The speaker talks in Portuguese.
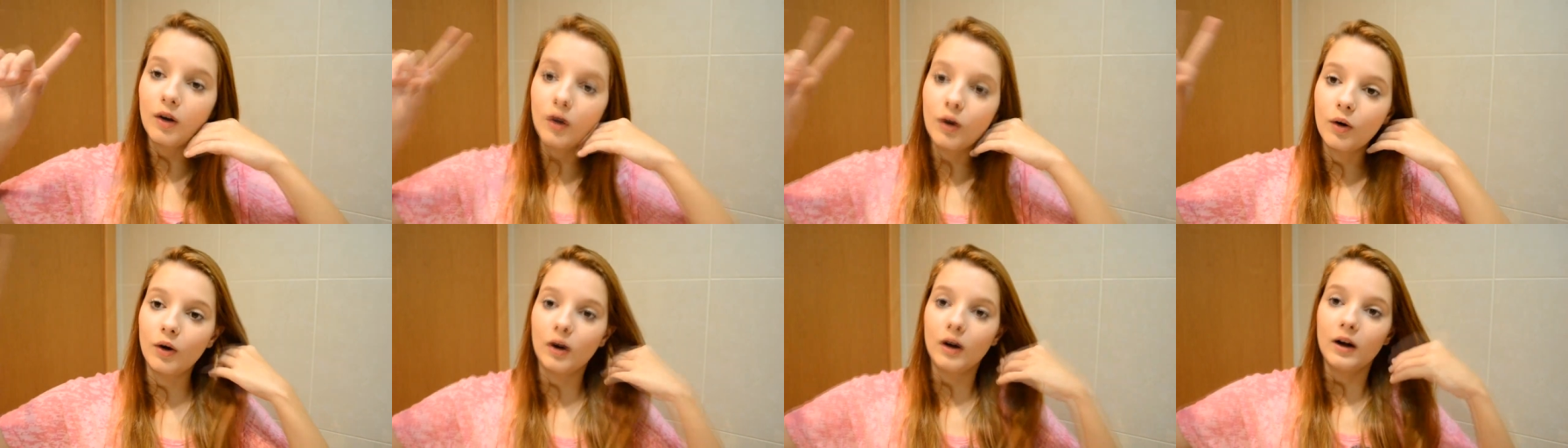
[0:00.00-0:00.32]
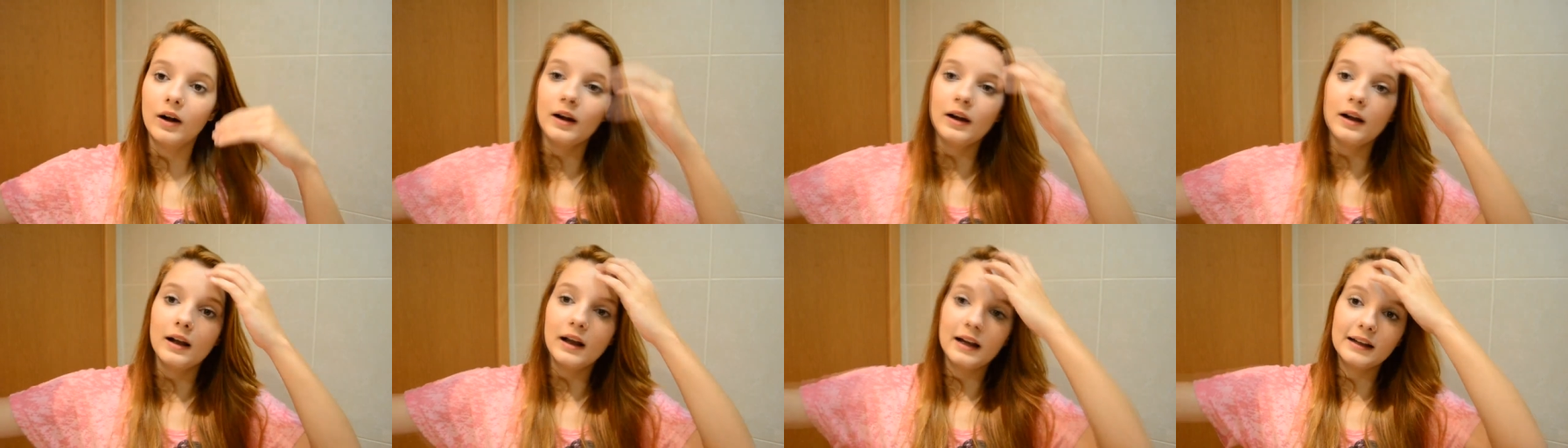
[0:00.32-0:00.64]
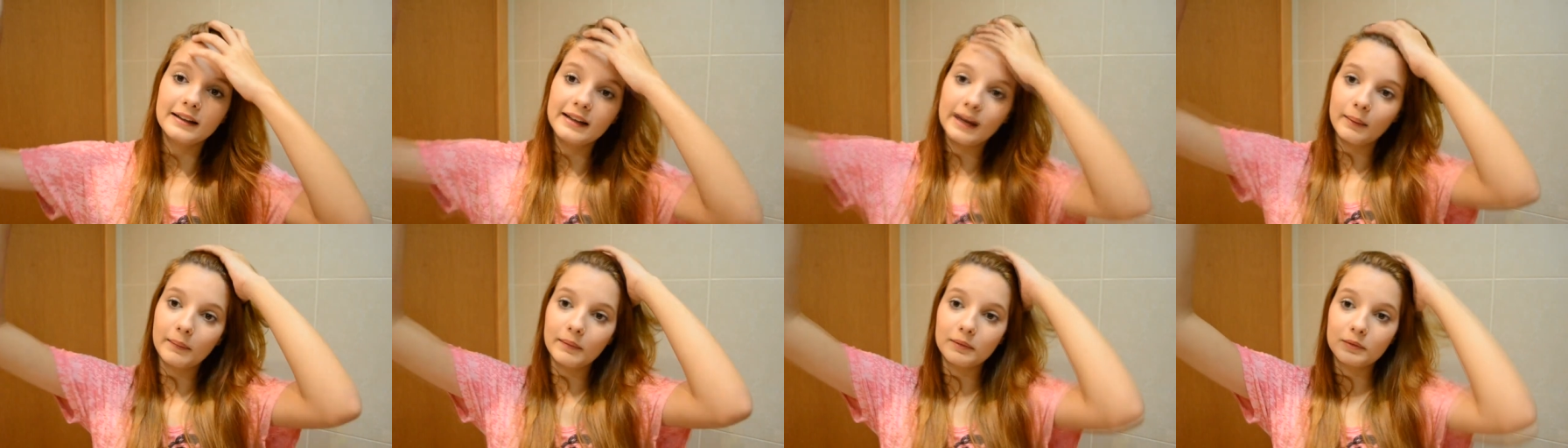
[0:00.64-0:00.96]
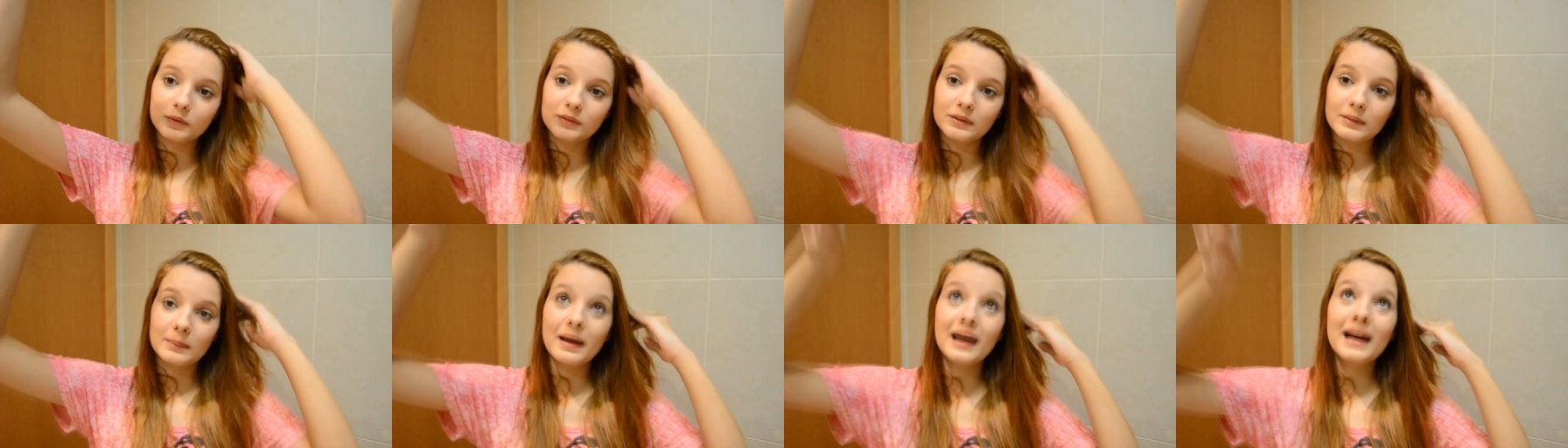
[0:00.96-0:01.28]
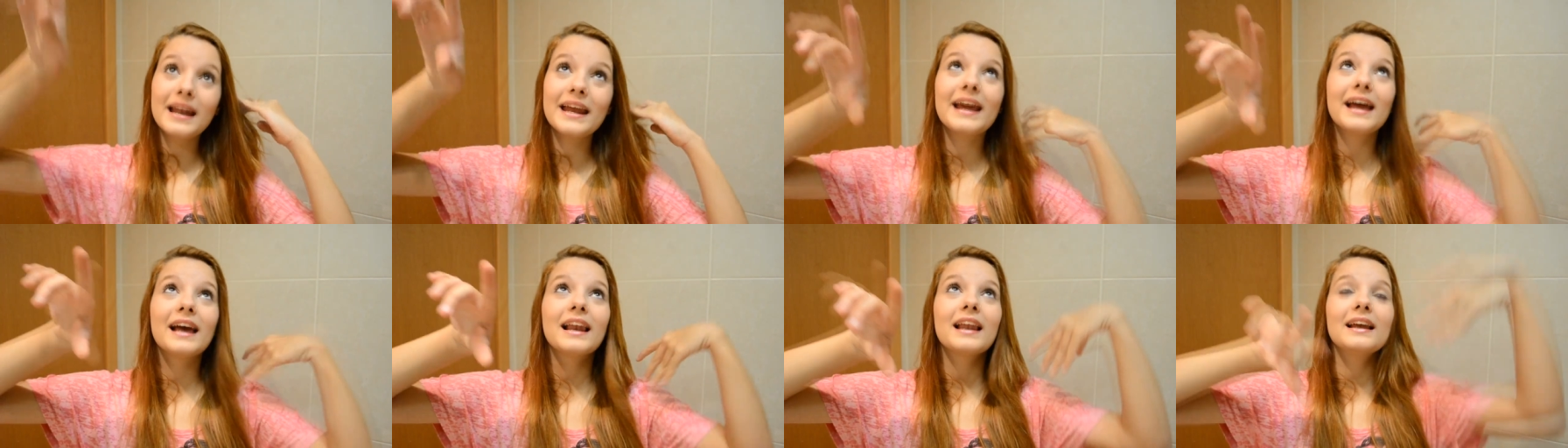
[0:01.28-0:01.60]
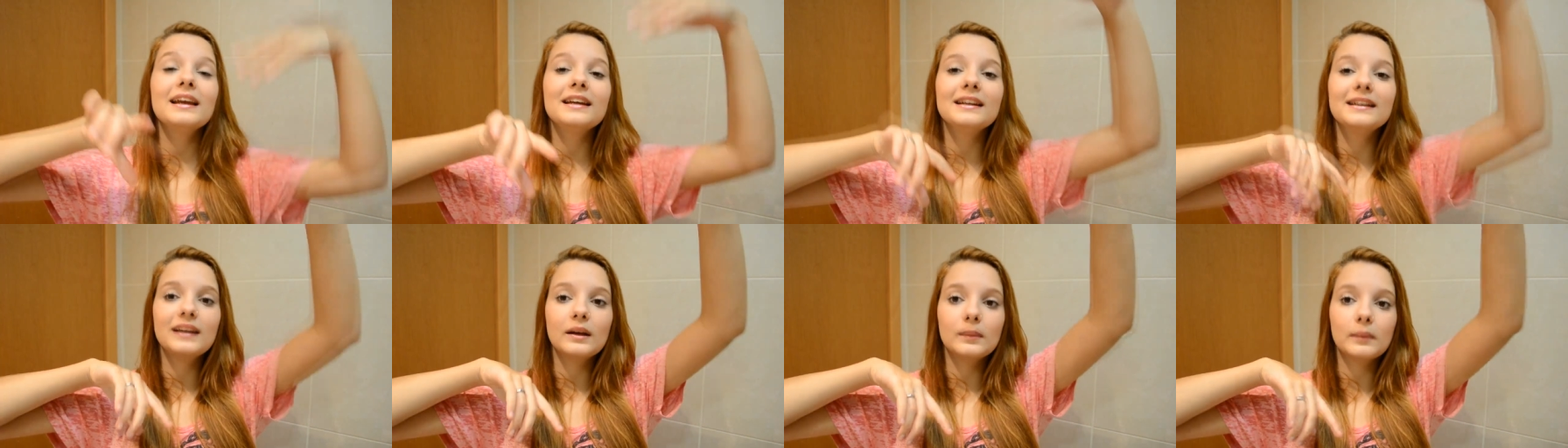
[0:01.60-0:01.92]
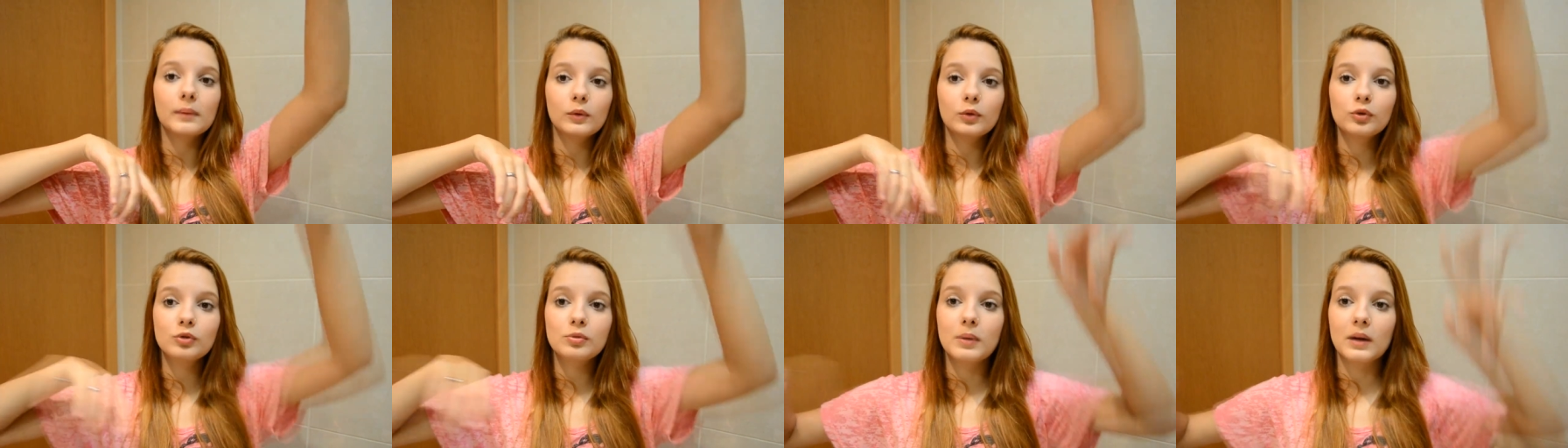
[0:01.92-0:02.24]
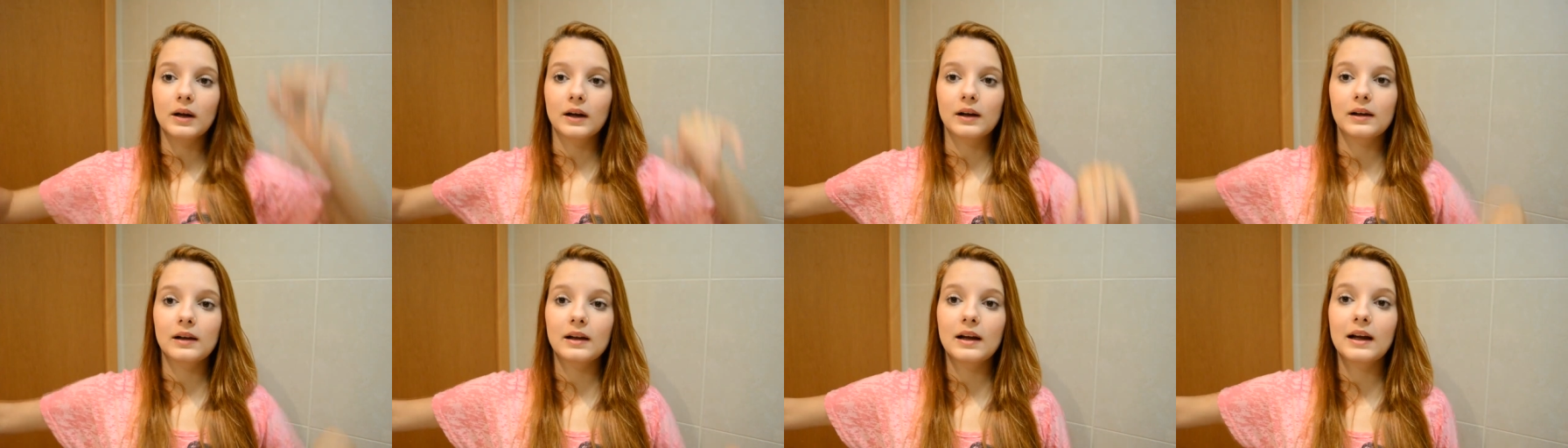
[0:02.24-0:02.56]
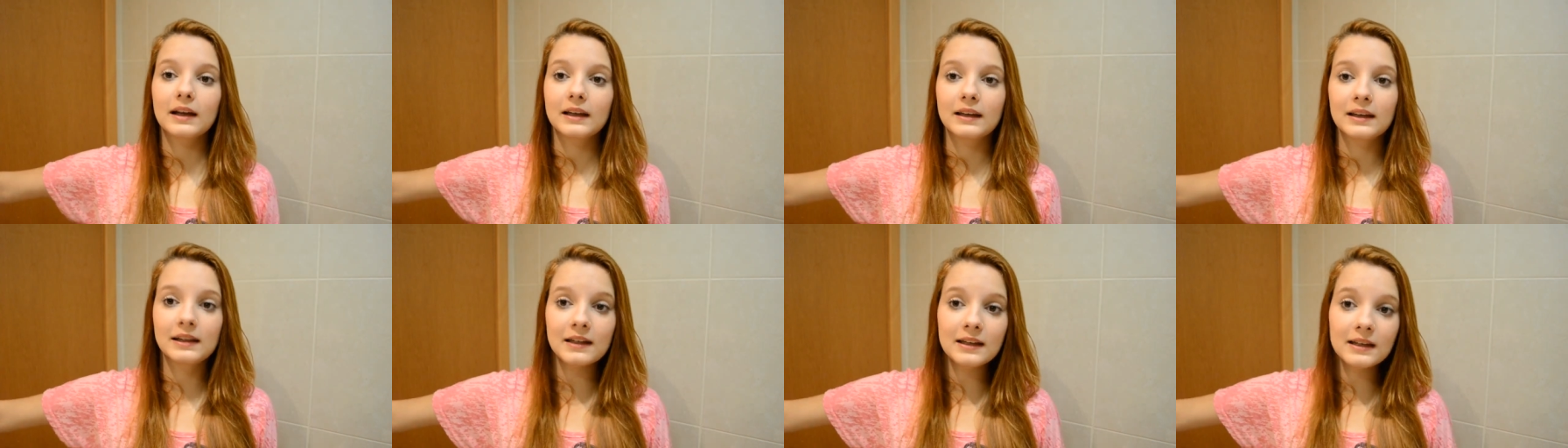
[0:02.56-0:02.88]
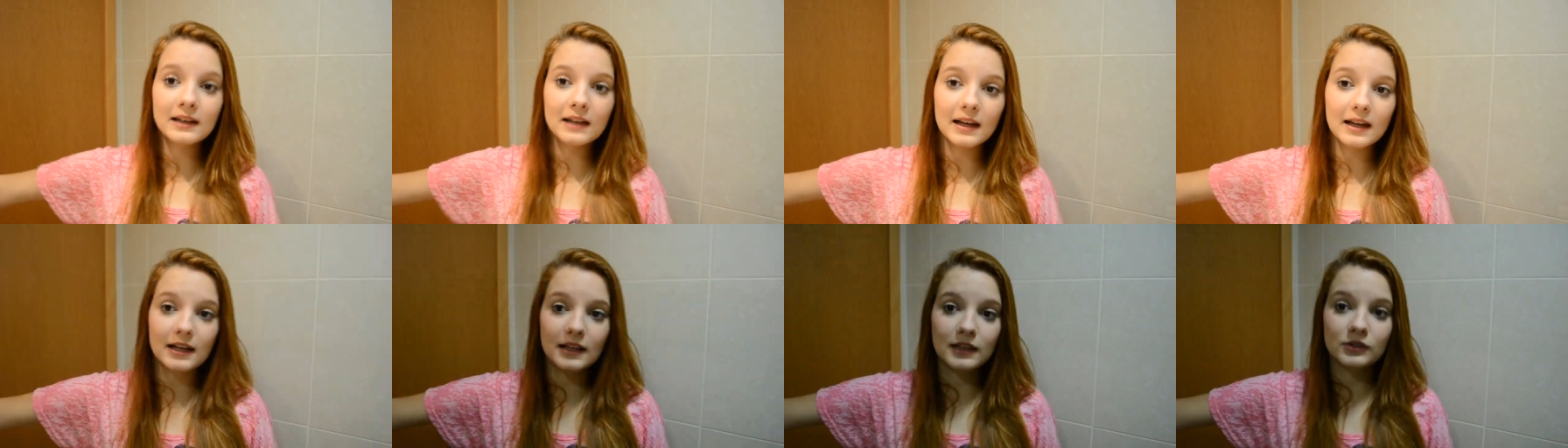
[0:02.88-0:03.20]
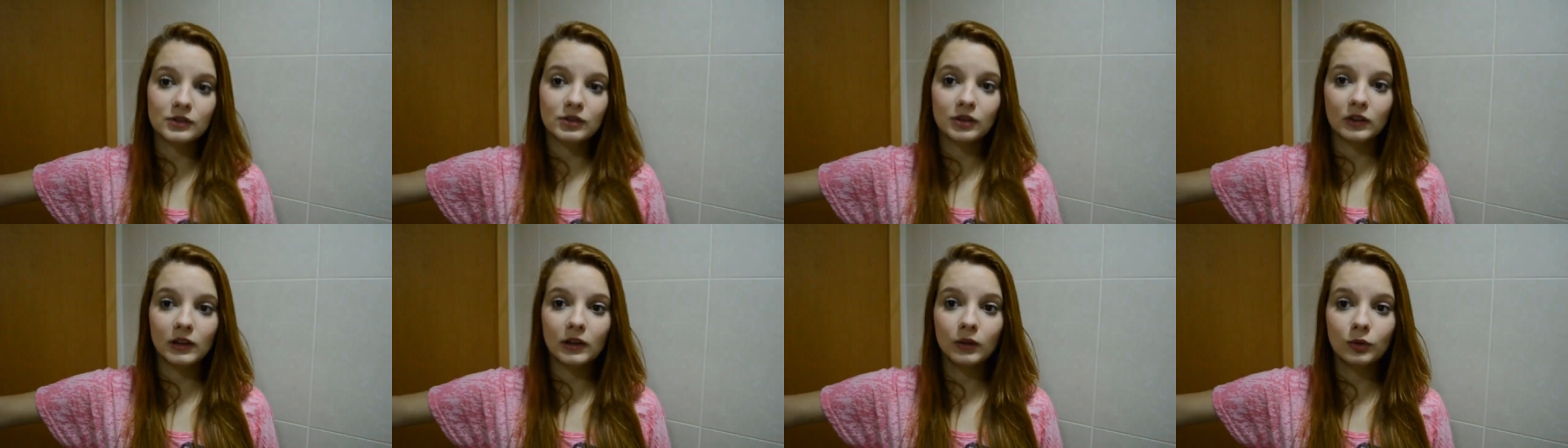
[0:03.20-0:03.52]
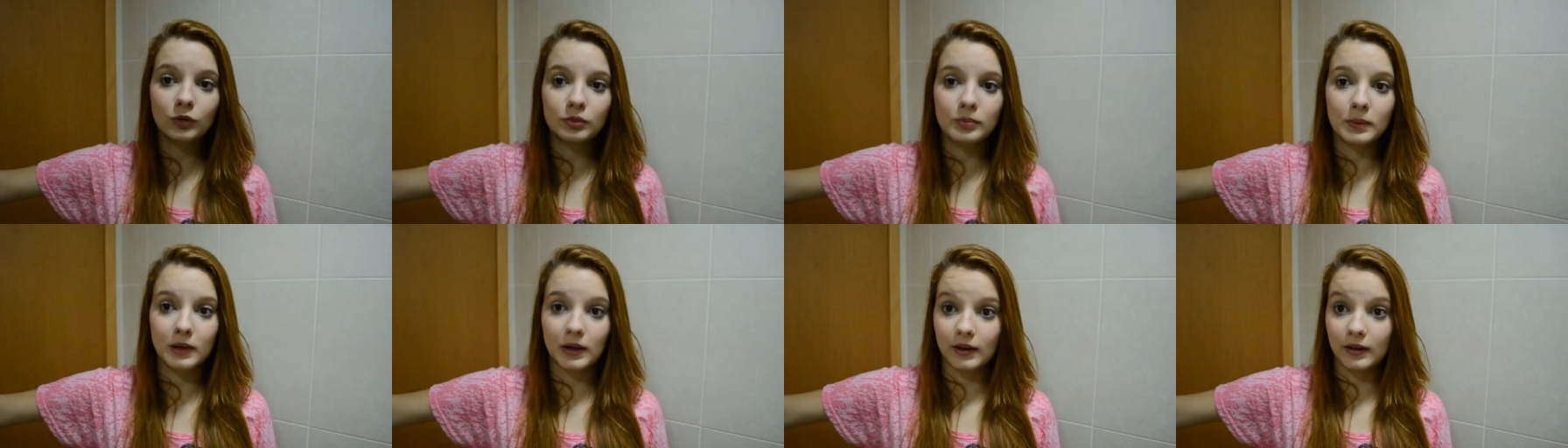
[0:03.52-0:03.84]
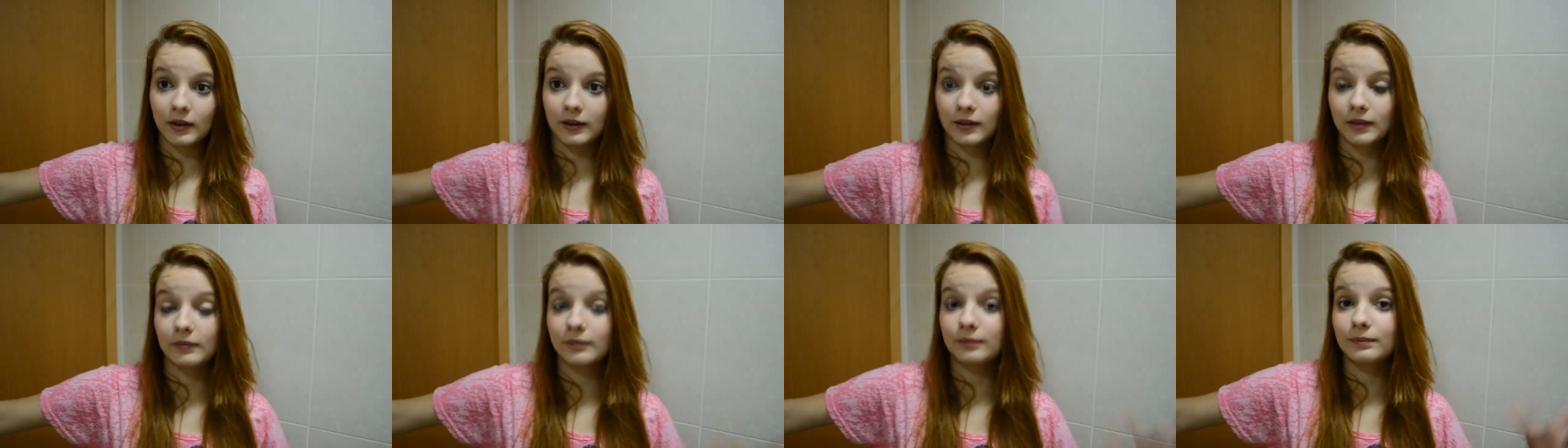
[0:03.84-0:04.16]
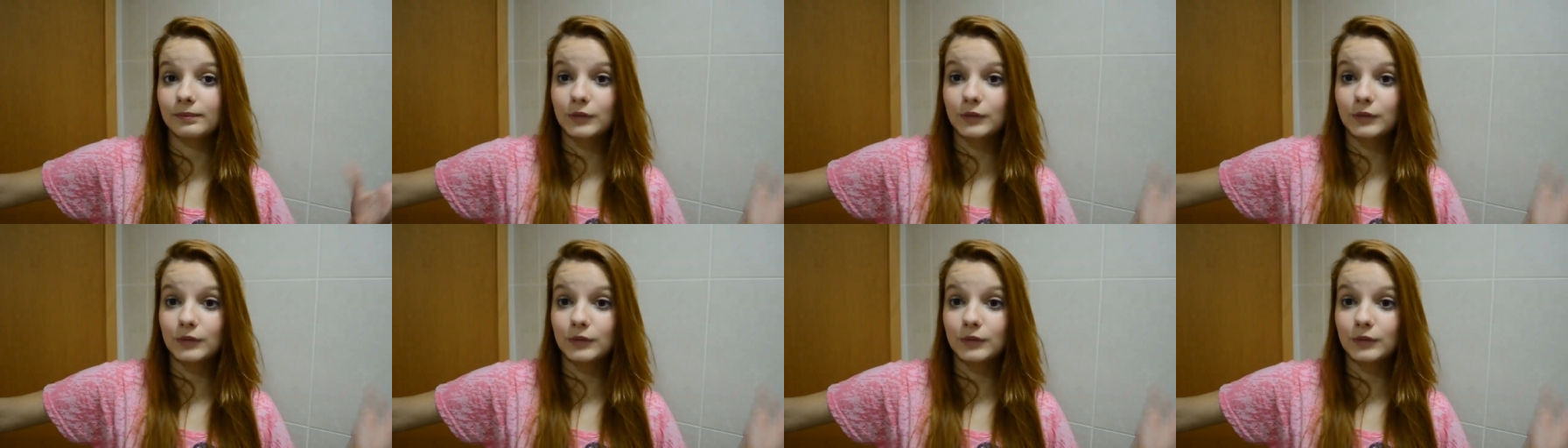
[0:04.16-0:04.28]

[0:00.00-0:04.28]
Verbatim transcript: Ó, é uma luz amarela e tem uma luz branca. Aqui é só na luz branca,